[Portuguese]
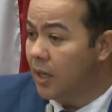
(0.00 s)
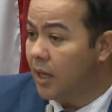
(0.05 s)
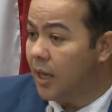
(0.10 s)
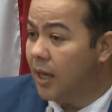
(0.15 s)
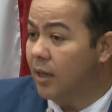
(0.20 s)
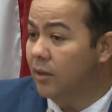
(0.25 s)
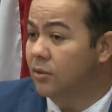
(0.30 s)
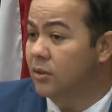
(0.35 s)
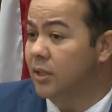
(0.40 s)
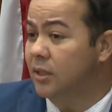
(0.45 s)

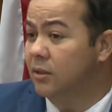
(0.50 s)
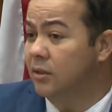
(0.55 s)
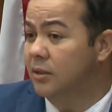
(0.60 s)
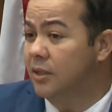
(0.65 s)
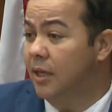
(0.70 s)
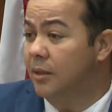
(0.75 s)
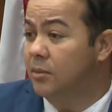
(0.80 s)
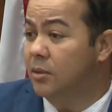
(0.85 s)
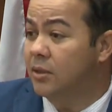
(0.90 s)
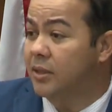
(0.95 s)
Aos
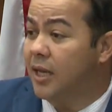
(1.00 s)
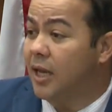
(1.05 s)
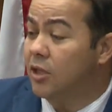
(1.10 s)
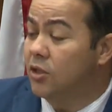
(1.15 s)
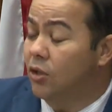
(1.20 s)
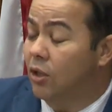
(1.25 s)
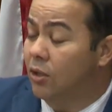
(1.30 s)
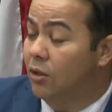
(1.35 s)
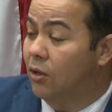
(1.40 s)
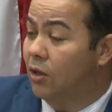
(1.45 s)
exames
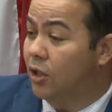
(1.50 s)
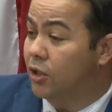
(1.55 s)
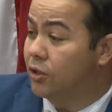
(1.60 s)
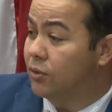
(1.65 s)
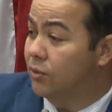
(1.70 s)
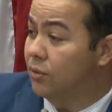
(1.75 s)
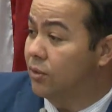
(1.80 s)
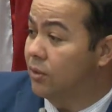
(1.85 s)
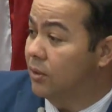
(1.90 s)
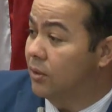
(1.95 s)

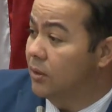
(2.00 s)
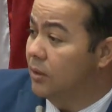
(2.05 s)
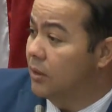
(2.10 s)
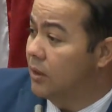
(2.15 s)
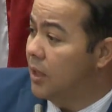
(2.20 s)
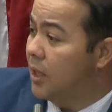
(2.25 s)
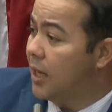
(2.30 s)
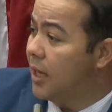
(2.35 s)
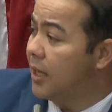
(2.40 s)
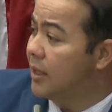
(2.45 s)
cardiológicos,
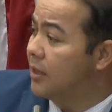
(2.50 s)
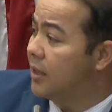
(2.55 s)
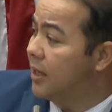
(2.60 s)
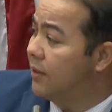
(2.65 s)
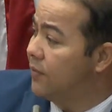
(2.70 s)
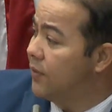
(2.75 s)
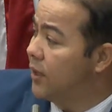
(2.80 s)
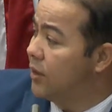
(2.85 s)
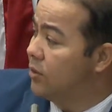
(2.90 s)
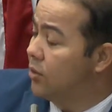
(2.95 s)

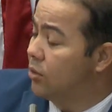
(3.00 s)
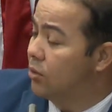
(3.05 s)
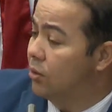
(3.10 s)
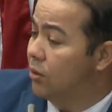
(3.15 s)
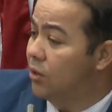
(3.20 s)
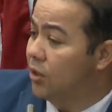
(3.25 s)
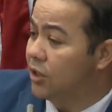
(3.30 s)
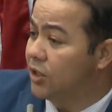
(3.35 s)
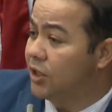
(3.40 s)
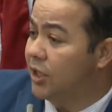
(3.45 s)
através do
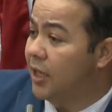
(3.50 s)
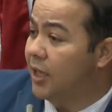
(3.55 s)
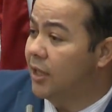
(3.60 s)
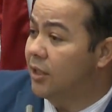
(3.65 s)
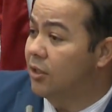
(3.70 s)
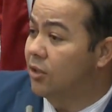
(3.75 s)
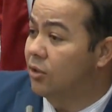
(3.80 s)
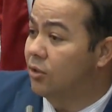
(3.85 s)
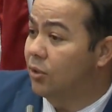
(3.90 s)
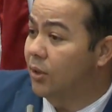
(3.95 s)
doutor
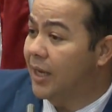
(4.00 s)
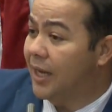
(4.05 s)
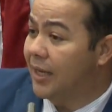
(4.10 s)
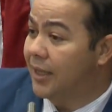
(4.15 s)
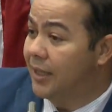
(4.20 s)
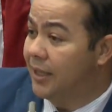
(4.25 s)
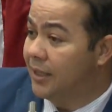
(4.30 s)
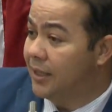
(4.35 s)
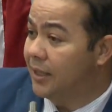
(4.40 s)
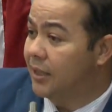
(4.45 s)
Rogério, doutor
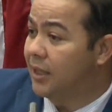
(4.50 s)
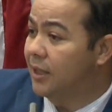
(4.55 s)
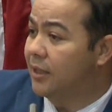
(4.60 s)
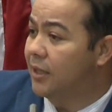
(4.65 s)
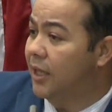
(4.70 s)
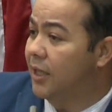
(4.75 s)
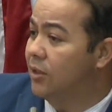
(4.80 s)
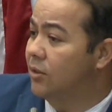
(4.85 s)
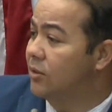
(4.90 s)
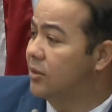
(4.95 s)
Alana, que
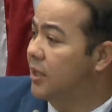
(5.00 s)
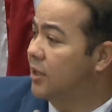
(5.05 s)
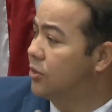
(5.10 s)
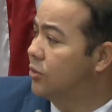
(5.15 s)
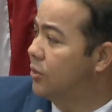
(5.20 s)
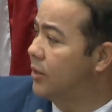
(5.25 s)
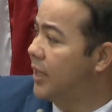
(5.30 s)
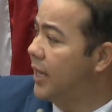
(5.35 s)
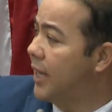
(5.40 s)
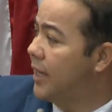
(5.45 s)
tem nos
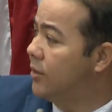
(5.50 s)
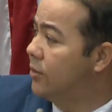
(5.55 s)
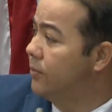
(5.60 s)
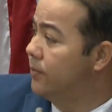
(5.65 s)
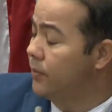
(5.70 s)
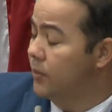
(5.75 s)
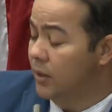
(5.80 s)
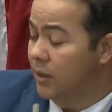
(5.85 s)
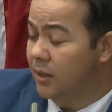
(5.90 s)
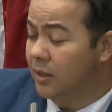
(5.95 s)
ajudado.
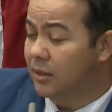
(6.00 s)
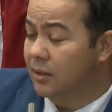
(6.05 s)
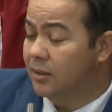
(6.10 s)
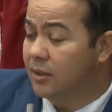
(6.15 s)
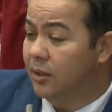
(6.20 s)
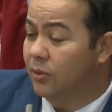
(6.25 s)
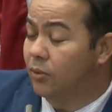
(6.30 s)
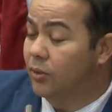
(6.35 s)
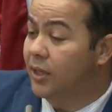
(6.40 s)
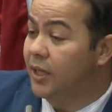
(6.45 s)

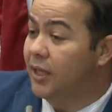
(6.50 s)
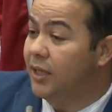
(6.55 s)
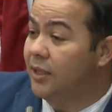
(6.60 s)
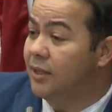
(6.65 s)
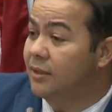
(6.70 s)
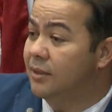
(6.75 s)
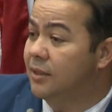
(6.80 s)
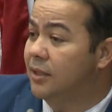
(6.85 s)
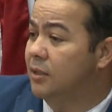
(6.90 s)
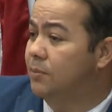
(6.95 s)
São
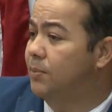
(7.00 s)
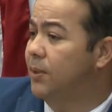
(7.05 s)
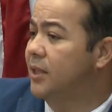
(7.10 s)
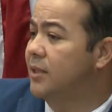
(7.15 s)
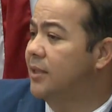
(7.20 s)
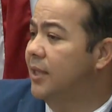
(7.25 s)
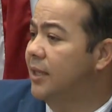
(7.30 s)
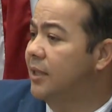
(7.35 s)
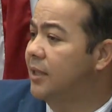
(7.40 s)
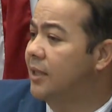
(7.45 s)
15
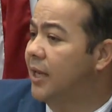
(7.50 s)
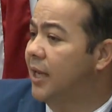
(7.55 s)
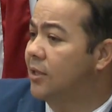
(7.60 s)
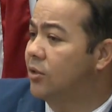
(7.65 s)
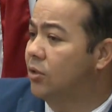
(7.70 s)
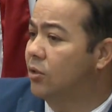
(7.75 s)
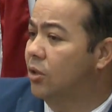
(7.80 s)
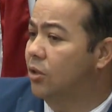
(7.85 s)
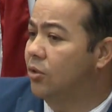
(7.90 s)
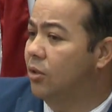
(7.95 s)
especialidades,
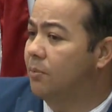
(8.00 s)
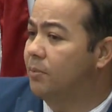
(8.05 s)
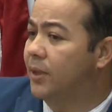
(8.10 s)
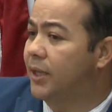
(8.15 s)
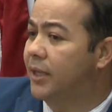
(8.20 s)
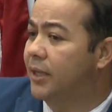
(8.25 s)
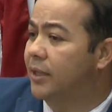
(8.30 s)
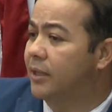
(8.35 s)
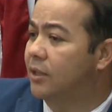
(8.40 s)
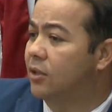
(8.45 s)
doutor Antônio
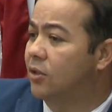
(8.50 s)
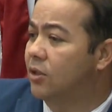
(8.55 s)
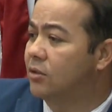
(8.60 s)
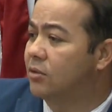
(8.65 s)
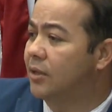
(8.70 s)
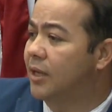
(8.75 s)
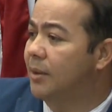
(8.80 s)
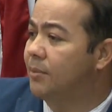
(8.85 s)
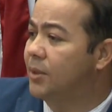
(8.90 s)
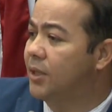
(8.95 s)
Pereira, que
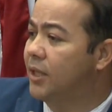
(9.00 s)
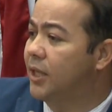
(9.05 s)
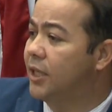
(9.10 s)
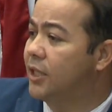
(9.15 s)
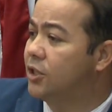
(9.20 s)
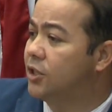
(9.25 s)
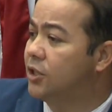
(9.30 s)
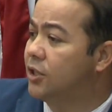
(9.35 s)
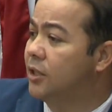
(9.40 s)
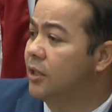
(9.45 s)
nosso
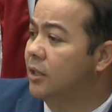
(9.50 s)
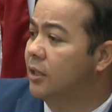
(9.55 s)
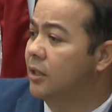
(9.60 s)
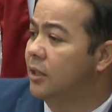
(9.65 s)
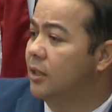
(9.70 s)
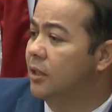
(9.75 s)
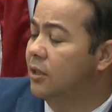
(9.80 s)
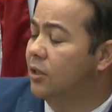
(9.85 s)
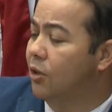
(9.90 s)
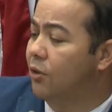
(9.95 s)
gabinete
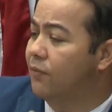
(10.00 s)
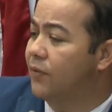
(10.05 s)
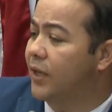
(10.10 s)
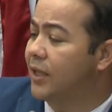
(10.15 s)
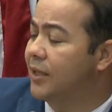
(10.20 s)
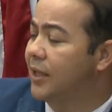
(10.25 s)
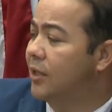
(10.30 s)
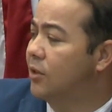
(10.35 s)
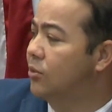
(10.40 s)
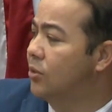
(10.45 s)
tem
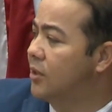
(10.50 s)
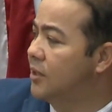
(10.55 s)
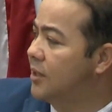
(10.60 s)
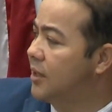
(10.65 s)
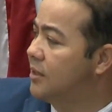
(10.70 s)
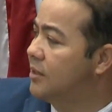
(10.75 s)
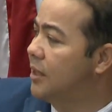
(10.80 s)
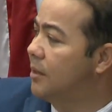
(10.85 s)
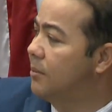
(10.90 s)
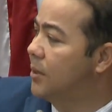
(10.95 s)
ofertado todas
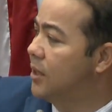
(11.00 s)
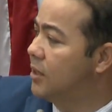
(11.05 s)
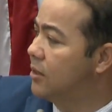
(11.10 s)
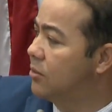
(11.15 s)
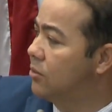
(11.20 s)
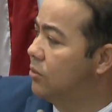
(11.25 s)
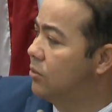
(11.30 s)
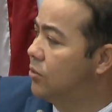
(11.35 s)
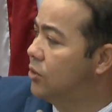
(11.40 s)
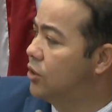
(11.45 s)
as semanas
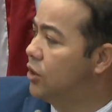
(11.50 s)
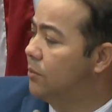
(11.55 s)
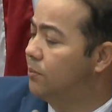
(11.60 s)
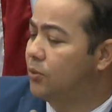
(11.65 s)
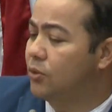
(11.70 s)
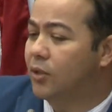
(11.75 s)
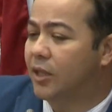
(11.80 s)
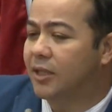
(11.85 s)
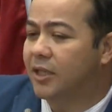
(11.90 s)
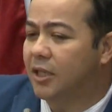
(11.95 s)
com um
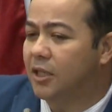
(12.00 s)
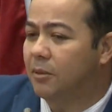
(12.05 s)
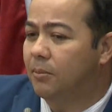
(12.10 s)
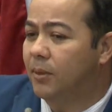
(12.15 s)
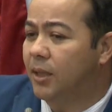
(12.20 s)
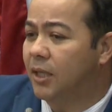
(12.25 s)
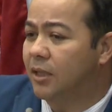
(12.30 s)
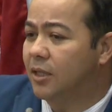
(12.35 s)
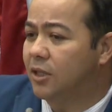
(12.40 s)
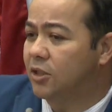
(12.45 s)
tipo de
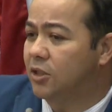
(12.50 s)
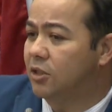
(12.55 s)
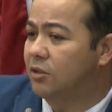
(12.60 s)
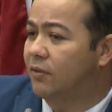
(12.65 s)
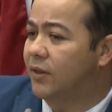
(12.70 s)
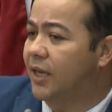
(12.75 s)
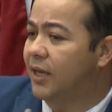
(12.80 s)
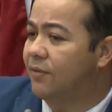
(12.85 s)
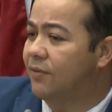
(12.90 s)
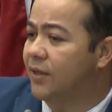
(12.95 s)
atendimento, a gente
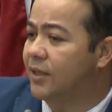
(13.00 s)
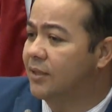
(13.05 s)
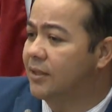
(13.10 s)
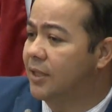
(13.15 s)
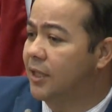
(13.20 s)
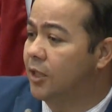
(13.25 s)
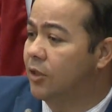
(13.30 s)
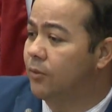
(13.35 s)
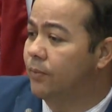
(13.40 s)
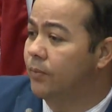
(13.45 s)
vai
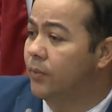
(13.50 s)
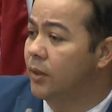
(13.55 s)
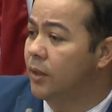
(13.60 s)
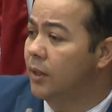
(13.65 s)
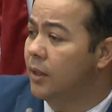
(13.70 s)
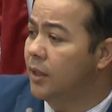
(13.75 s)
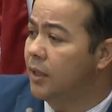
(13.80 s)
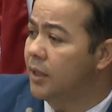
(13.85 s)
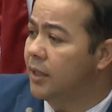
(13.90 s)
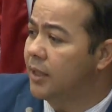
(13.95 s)
revezando,
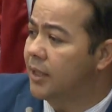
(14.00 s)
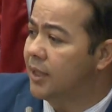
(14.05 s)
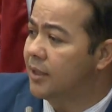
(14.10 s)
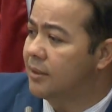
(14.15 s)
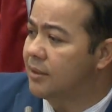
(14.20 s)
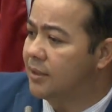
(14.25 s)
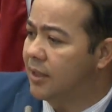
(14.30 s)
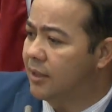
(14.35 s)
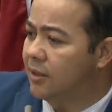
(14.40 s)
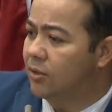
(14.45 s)
e
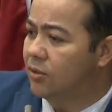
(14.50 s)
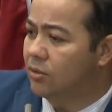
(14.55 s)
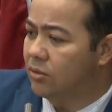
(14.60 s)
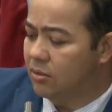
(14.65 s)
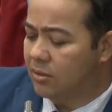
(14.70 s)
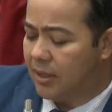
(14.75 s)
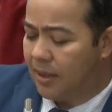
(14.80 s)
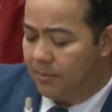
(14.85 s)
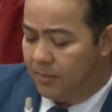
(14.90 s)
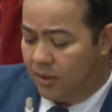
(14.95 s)
graças a Deus
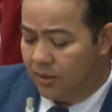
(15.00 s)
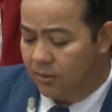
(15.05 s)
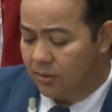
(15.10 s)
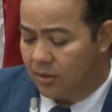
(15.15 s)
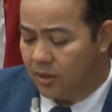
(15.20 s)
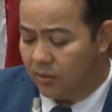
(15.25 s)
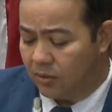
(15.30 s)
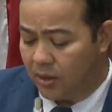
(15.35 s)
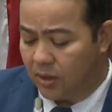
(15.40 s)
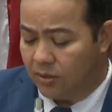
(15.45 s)
os amigos
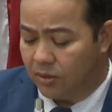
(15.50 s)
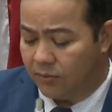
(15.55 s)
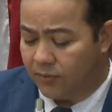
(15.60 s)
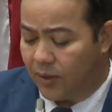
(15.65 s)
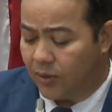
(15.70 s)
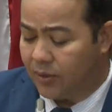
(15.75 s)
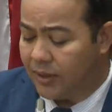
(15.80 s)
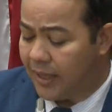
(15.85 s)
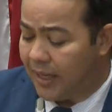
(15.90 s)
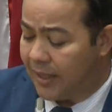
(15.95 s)
não têm nos
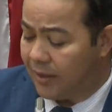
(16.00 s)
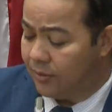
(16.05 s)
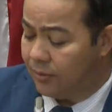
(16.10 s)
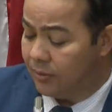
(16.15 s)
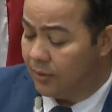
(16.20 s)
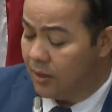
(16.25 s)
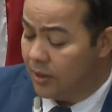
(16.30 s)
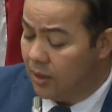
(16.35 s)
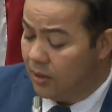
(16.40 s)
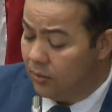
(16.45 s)
faltado.
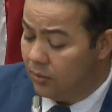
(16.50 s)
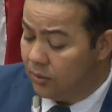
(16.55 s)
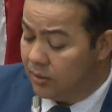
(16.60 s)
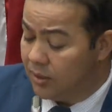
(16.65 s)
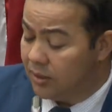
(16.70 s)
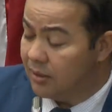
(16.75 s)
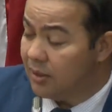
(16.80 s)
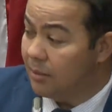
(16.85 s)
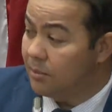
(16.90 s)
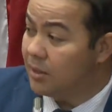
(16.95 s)
Os
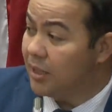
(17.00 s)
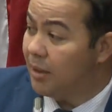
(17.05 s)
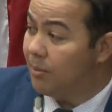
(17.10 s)
exames